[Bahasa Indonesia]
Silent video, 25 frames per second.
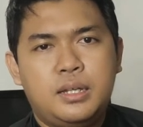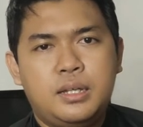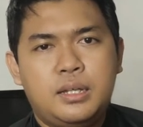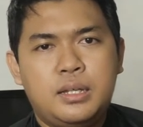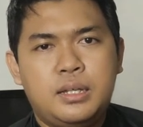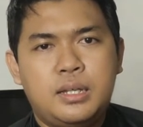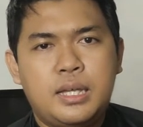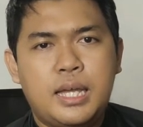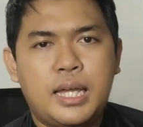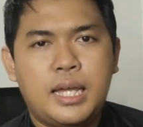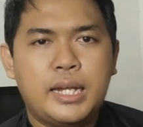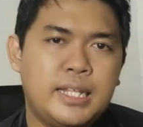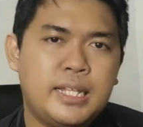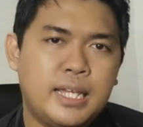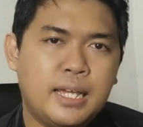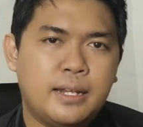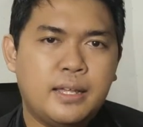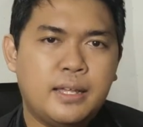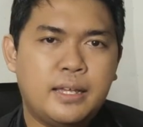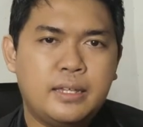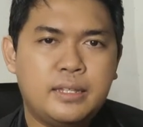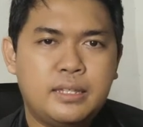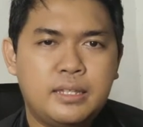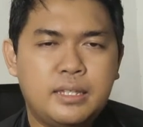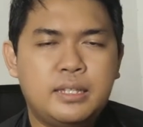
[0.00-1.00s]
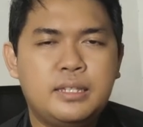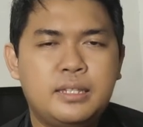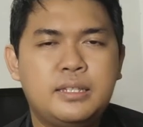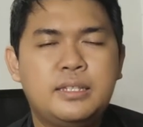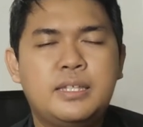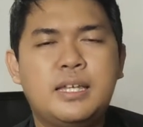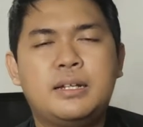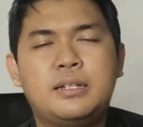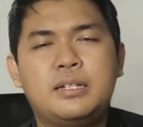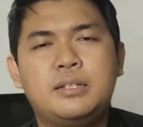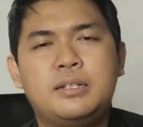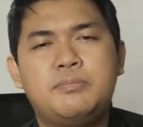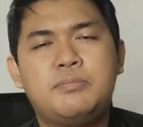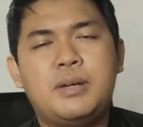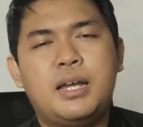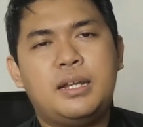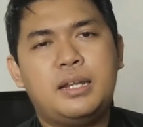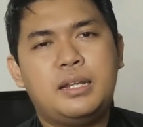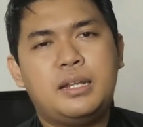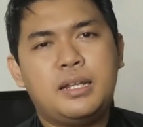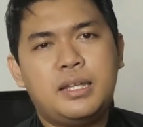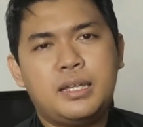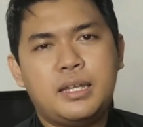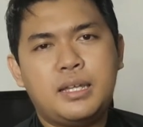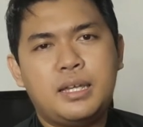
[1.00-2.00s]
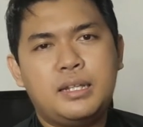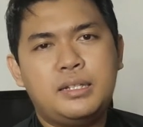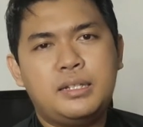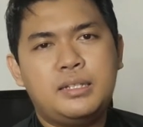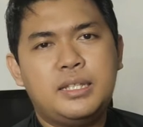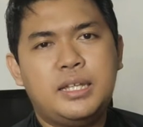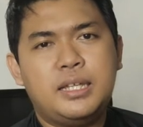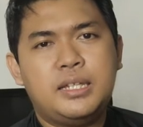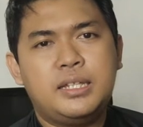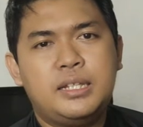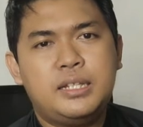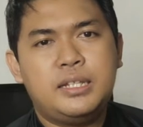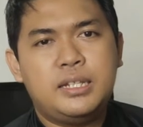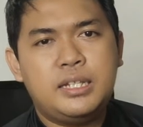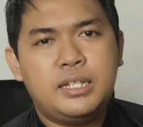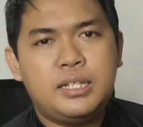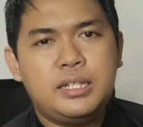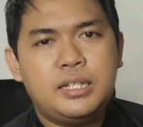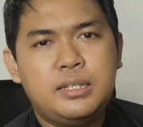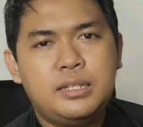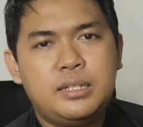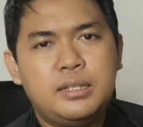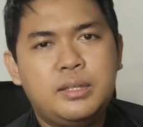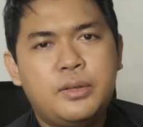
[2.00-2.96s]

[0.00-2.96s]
hadiah lagi yang dimana hadiah ini